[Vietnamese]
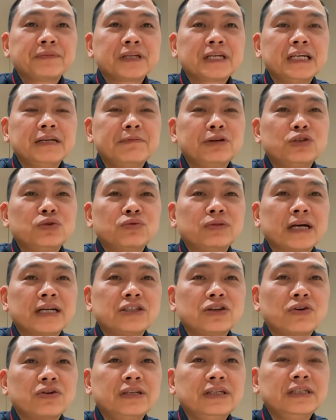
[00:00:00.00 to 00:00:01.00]
khi mà chúng ta
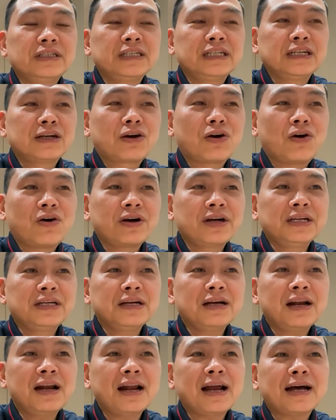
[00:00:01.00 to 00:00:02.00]
cho đi thì có
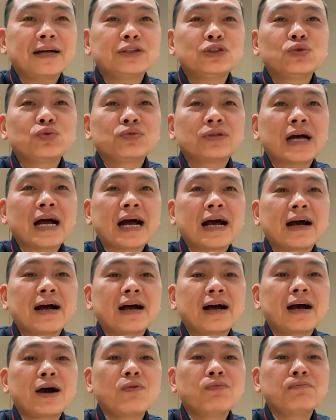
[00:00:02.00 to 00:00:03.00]
nghĩa là chúng ta
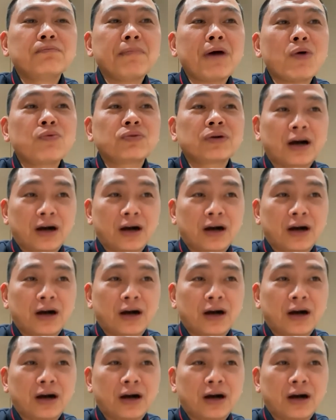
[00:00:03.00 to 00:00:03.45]
không mong